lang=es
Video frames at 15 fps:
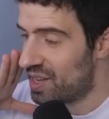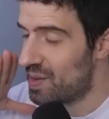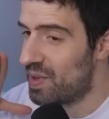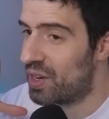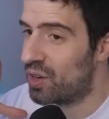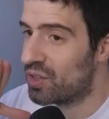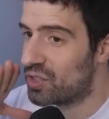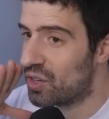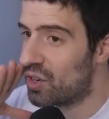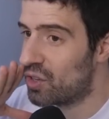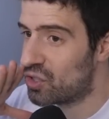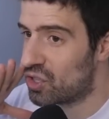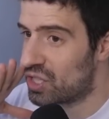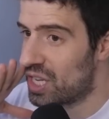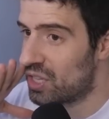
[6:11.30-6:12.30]
Y me dijo, son
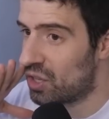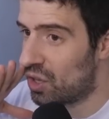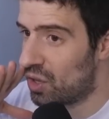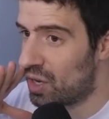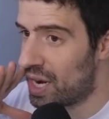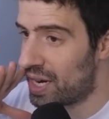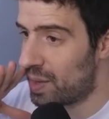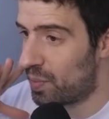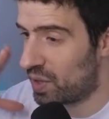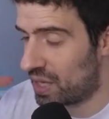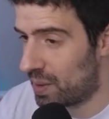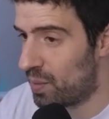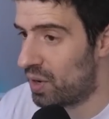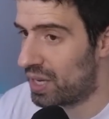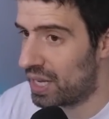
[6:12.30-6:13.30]
800 dólares porque
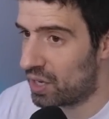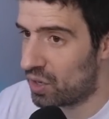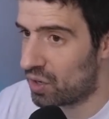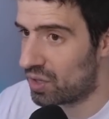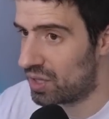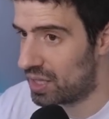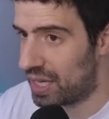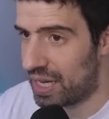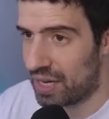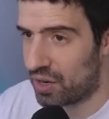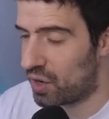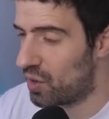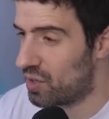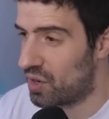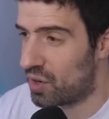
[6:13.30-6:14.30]
tenemos que,
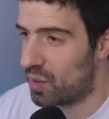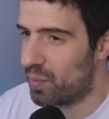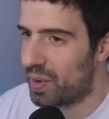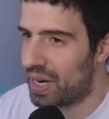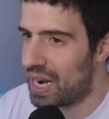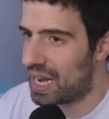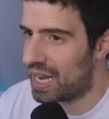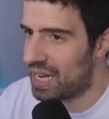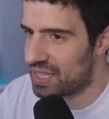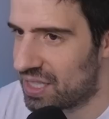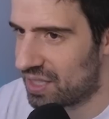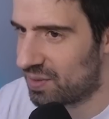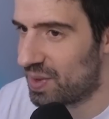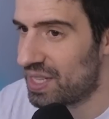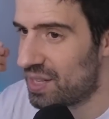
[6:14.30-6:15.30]
romper la calle.
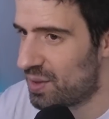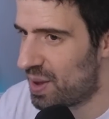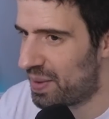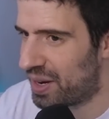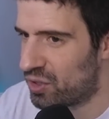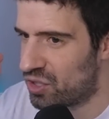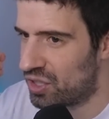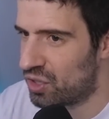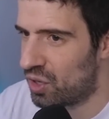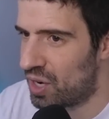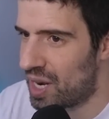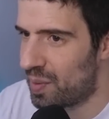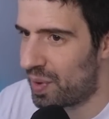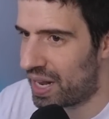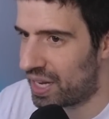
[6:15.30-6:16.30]
Me dice, te voy a pagar 800
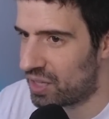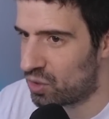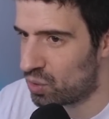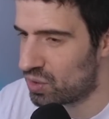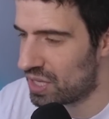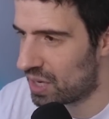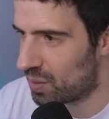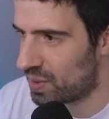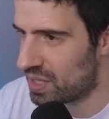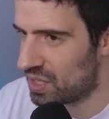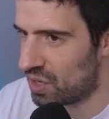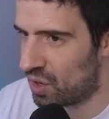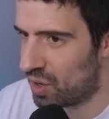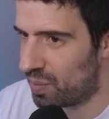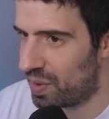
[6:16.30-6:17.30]
dólares para que tu
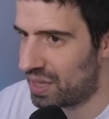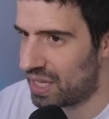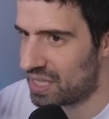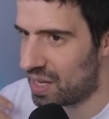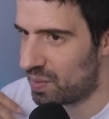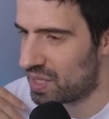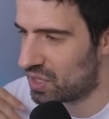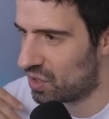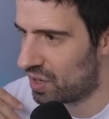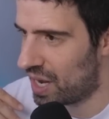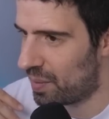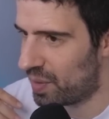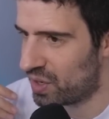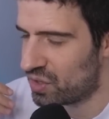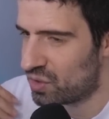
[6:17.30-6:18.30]
servicio lo expandas a mi
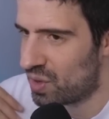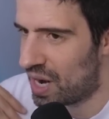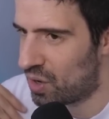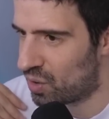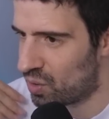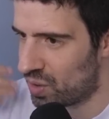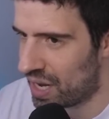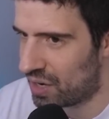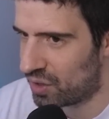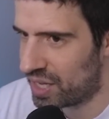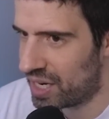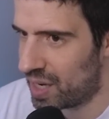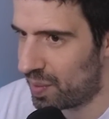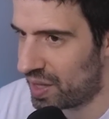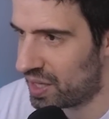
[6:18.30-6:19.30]
zona, pero eso es una locura, lo tenés
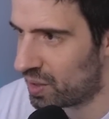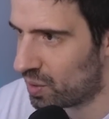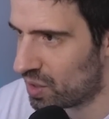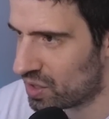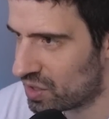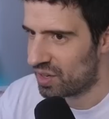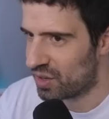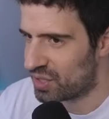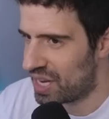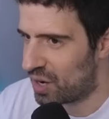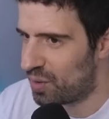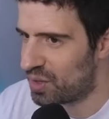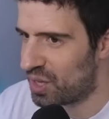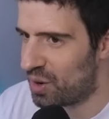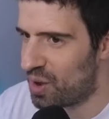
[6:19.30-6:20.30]
que expandir vos. O sea,
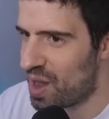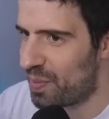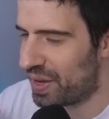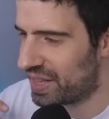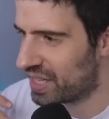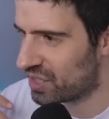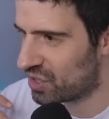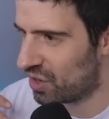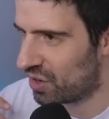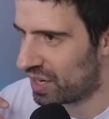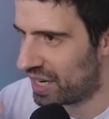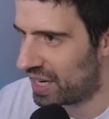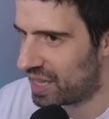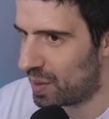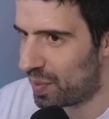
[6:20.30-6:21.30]
¿cómo te lo voy a expandir yo?
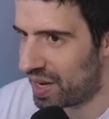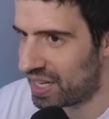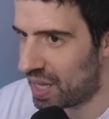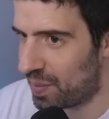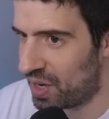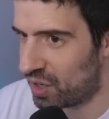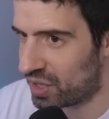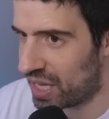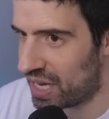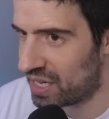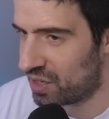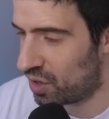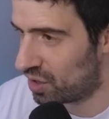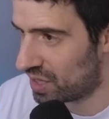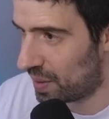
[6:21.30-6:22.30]
¿Querés que te pague también los
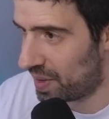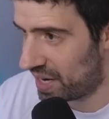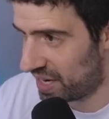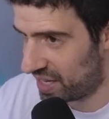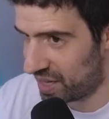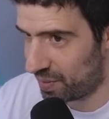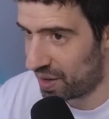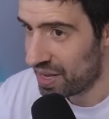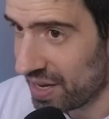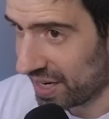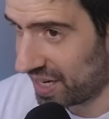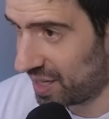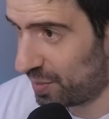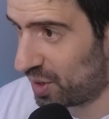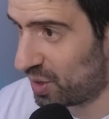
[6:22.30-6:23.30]
técnicos? Contame, ¿querés que
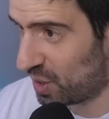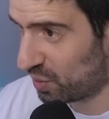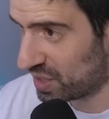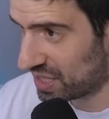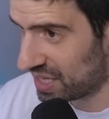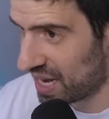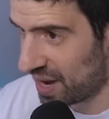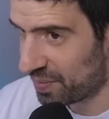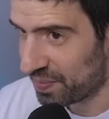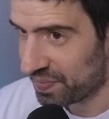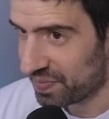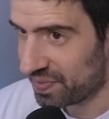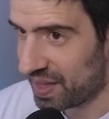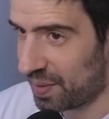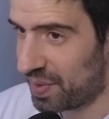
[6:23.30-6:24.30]
te, ponga una oficina?
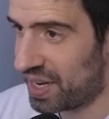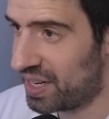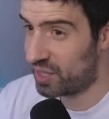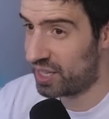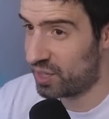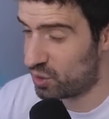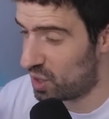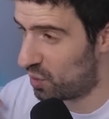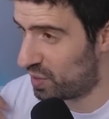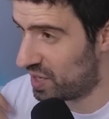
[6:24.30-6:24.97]
¿También? ¿Querés una,